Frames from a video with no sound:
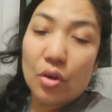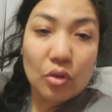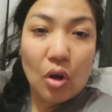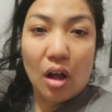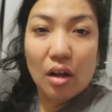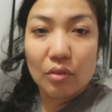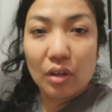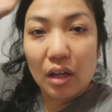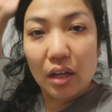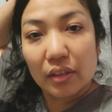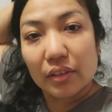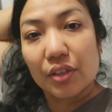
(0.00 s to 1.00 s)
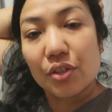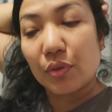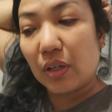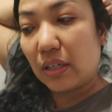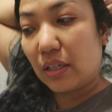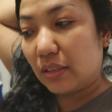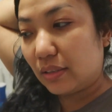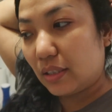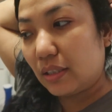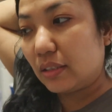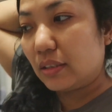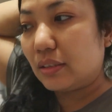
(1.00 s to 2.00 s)
夜ご飯は私は簡
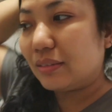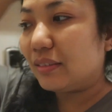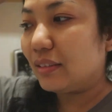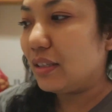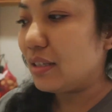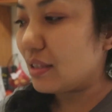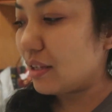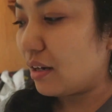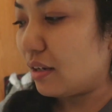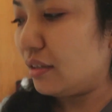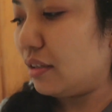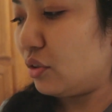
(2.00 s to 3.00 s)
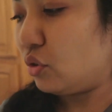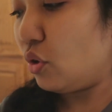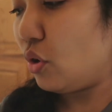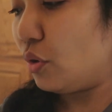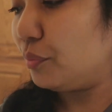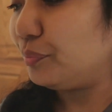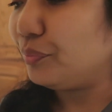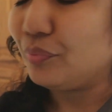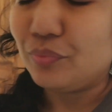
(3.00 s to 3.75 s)
単にサラダと